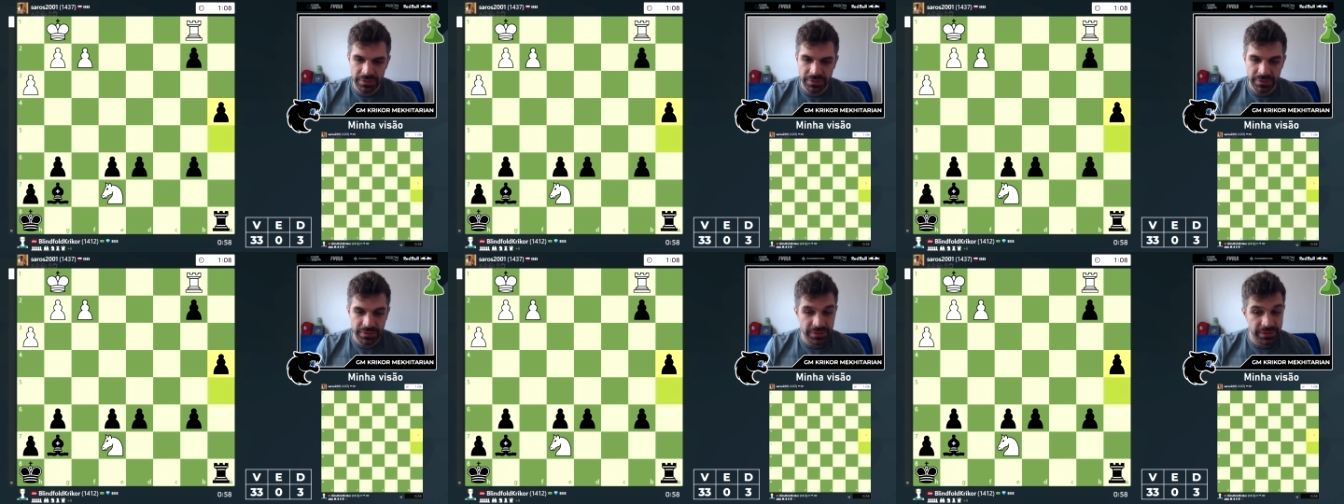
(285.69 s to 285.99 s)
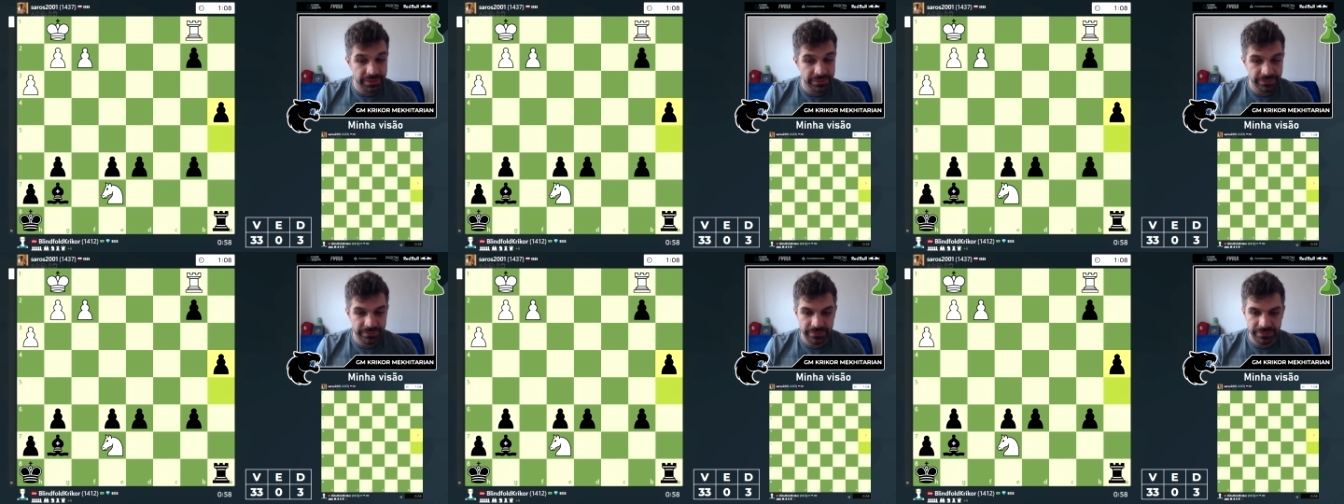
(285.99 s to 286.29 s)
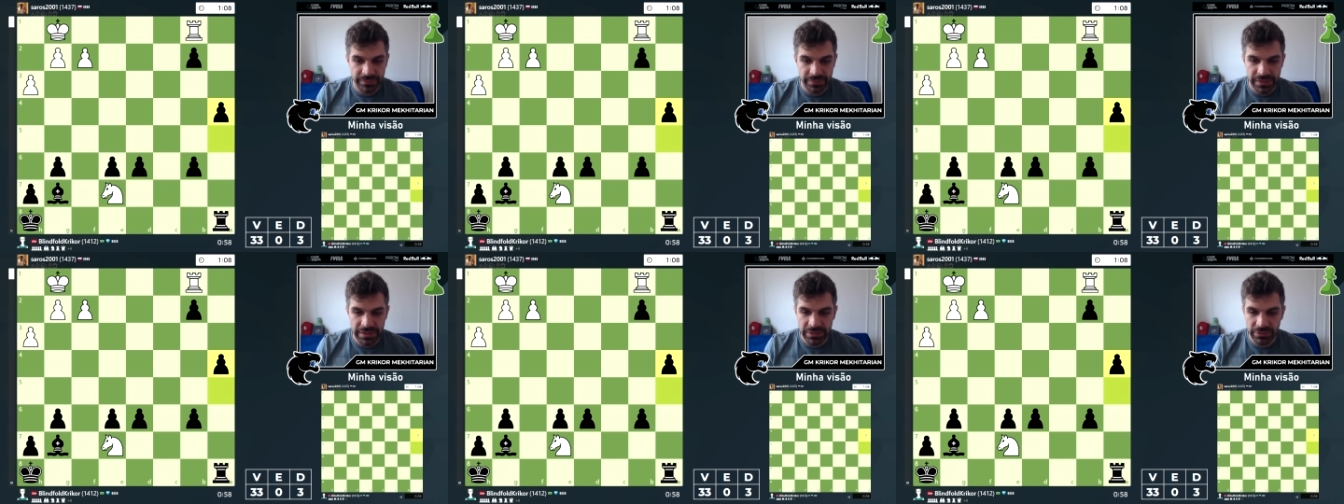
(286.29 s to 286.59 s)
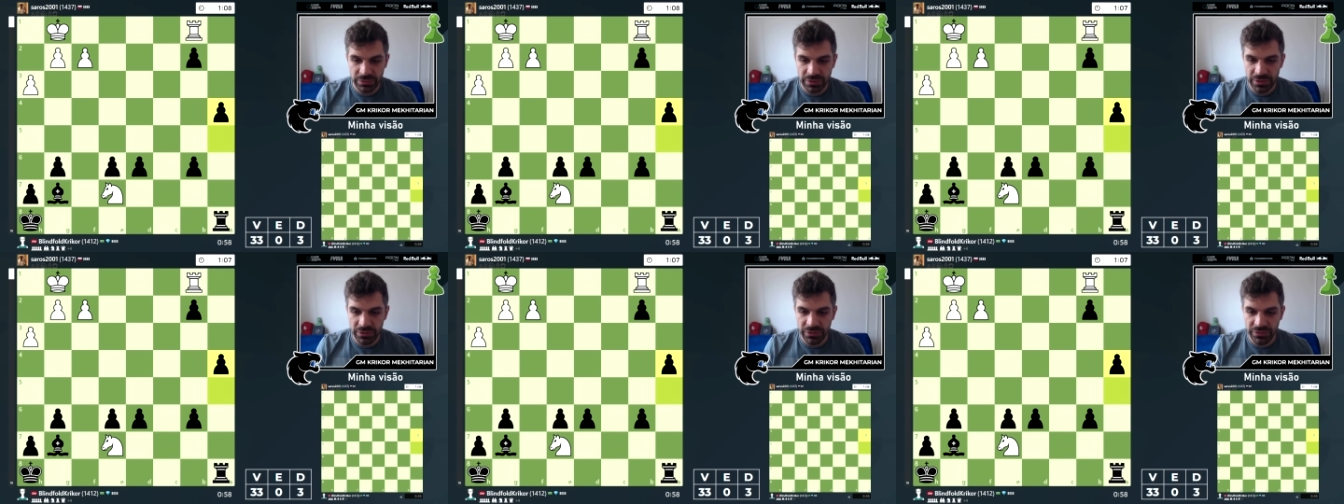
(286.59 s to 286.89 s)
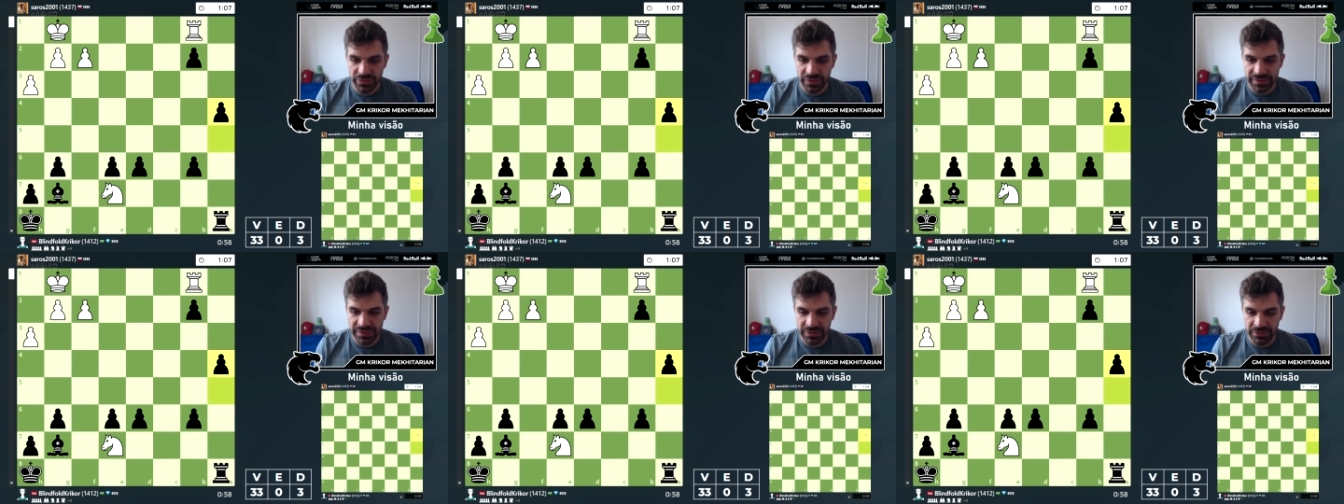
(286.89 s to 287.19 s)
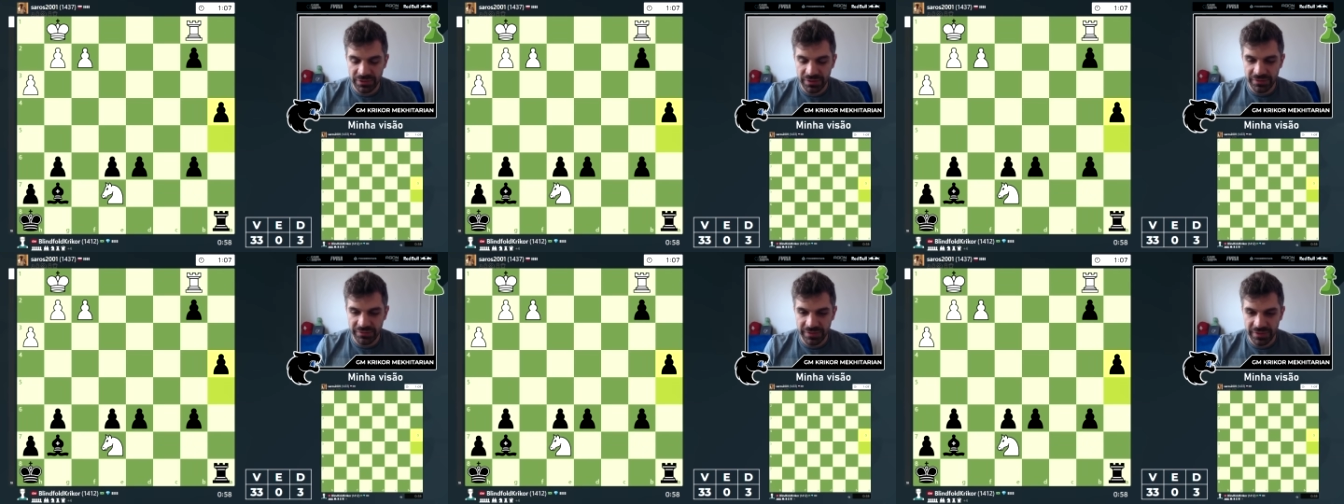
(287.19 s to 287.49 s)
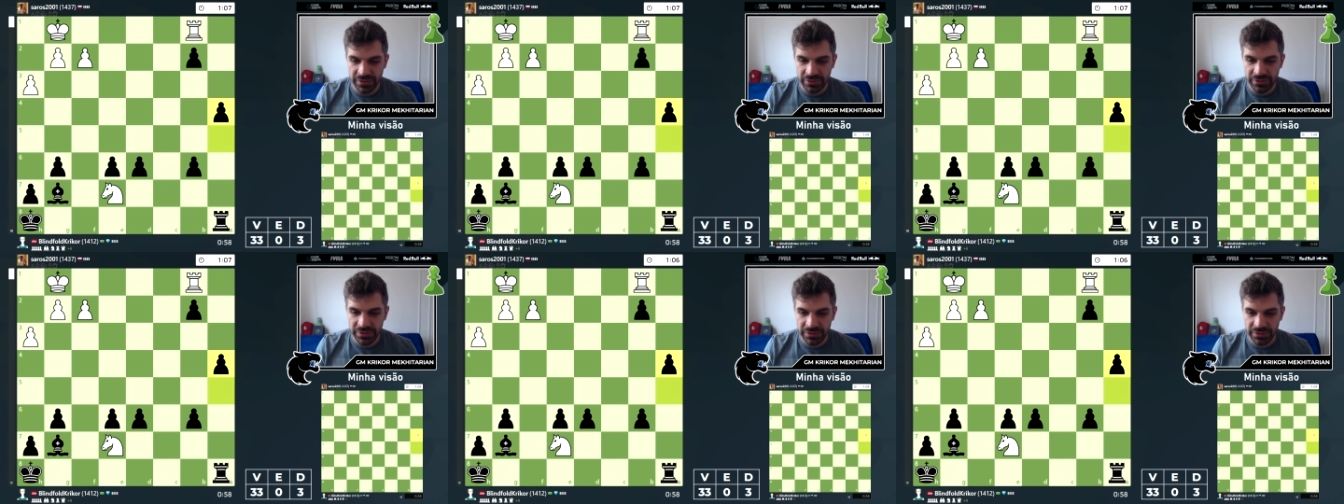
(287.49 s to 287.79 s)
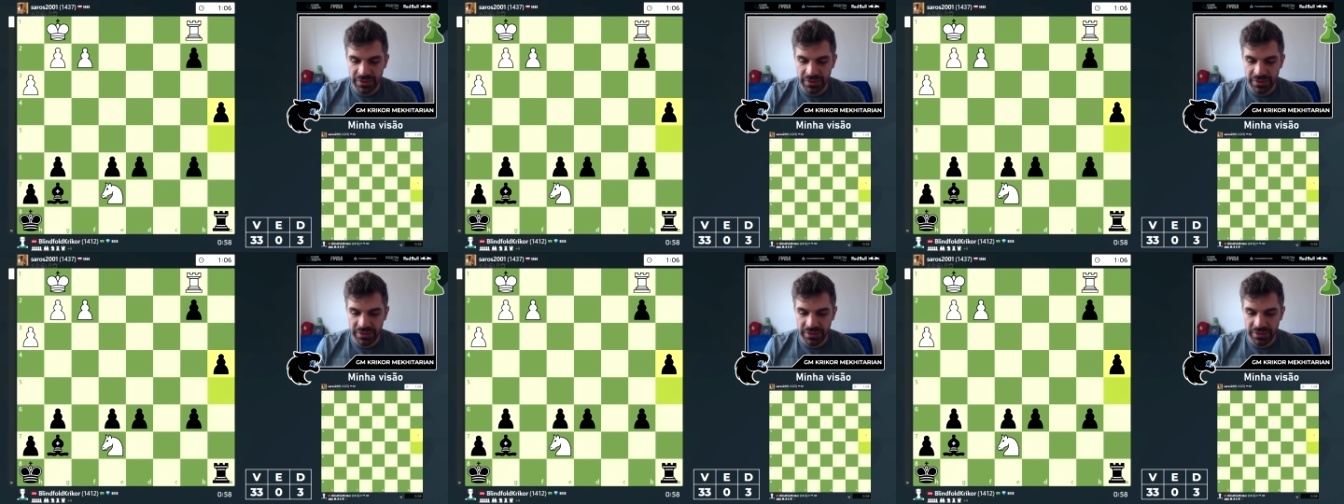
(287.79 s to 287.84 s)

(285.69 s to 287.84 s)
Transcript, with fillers: É. Ele não tem o que fazer com o cavalo, né?